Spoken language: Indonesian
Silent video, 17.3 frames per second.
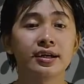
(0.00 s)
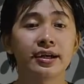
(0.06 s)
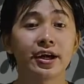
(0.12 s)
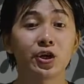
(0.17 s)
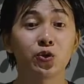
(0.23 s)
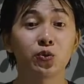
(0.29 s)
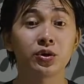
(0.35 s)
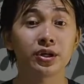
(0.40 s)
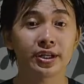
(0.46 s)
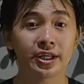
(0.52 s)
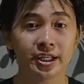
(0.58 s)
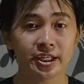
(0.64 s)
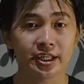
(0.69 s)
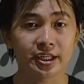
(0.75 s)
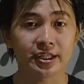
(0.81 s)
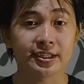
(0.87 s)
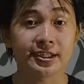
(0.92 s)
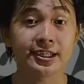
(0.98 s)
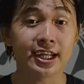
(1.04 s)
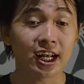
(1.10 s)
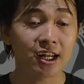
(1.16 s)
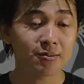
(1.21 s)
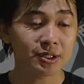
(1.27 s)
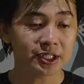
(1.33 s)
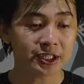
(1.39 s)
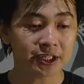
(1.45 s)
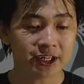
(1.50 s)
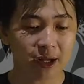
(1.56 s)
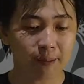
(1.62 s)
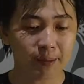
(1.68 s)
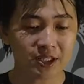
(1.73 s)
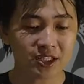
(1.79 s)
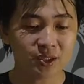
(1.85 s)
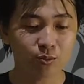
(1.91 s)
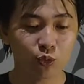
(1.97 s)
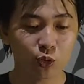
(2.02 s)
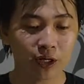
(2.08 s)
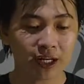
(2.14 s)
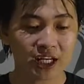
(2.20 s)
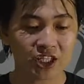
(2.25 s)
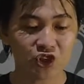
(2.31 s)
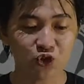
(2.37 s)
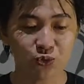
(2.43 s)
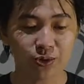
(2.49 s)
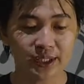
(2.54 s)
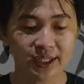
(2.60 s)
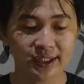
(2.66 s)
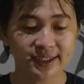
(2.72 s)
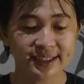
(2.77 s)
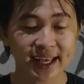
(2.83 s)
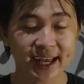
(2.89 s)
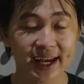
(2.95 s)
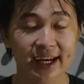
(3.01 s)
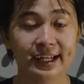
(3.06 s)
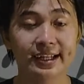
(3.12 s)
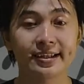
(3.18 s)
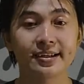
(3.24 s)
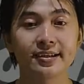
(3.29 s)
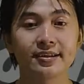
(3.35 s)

Katunggar ini di dalamnya terdapat sebuah racun yang sangat